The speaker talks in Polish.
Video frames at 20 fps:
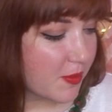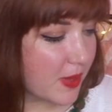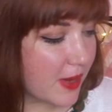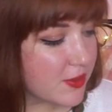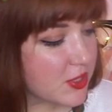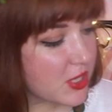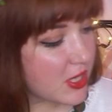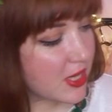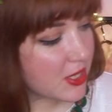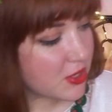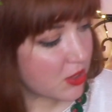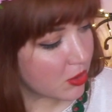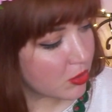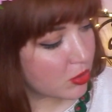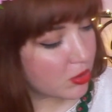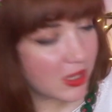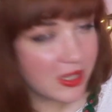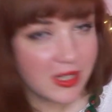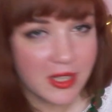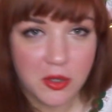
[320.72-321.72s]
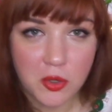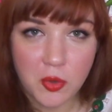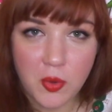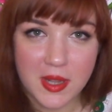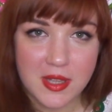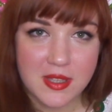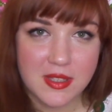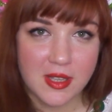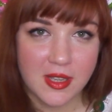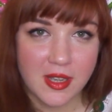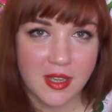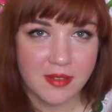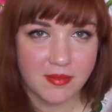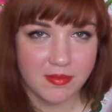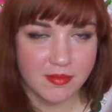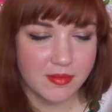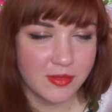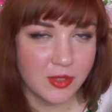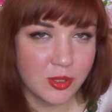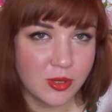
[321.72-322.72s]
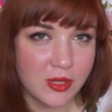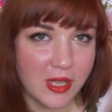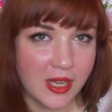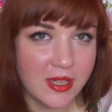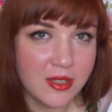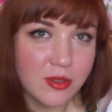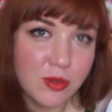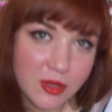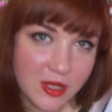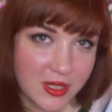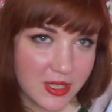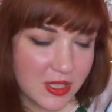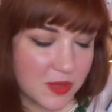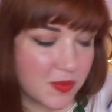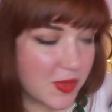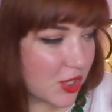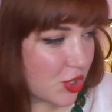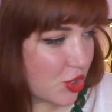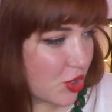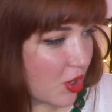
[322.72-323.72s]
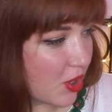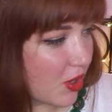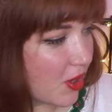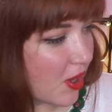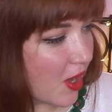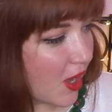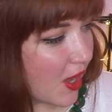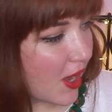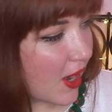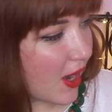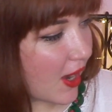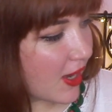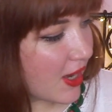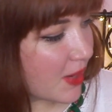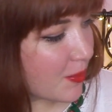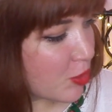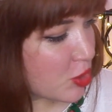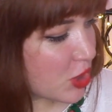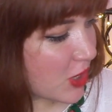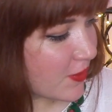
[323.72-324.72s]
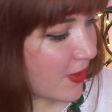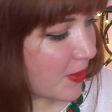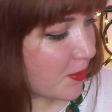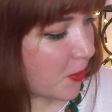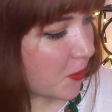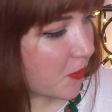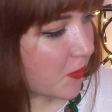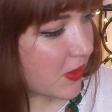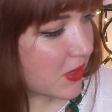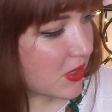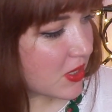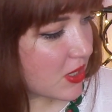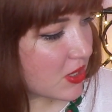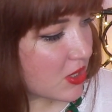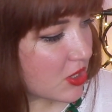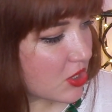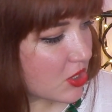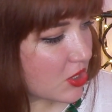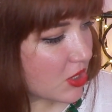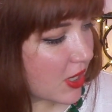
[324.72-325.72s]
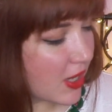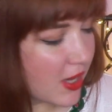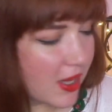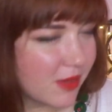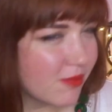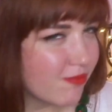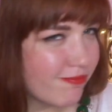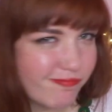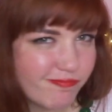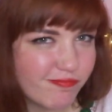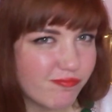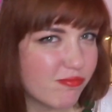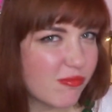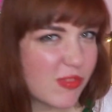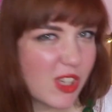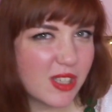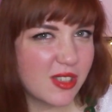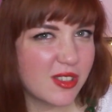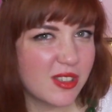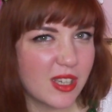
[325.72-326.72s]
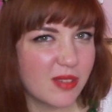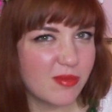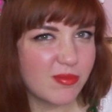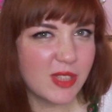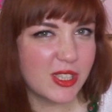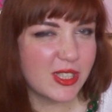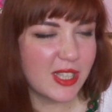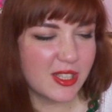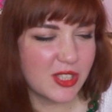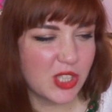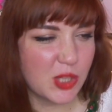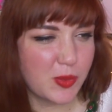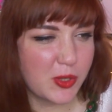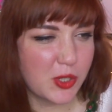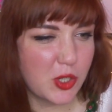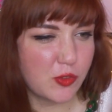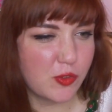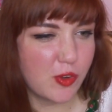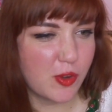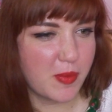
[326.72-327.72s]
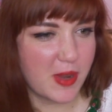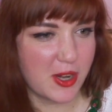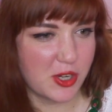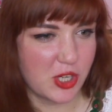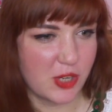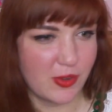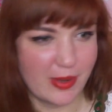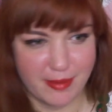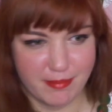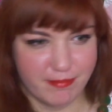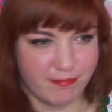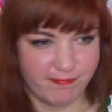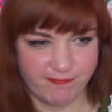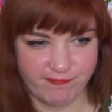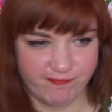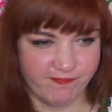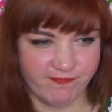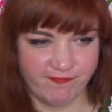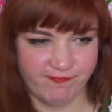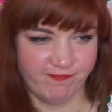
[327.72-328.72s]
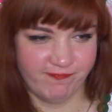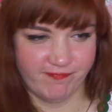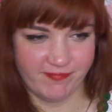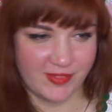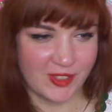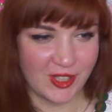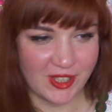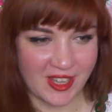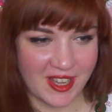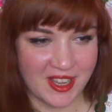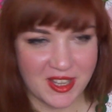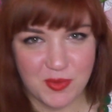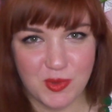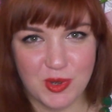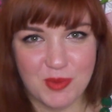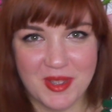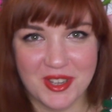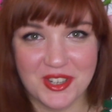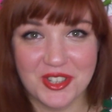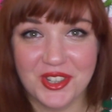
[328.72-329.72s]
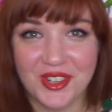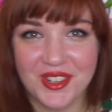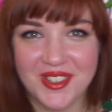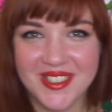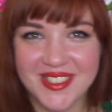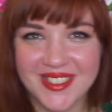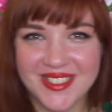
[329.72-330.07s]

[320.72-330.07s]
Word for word: Wprawdzie jest on tutaj na okładce, tutaj, tutaj jest Mieszko, ale muszę wam powiedzieć, że nie, nie tak sobie go wyobrażałam. to nie jest mój Mieszko.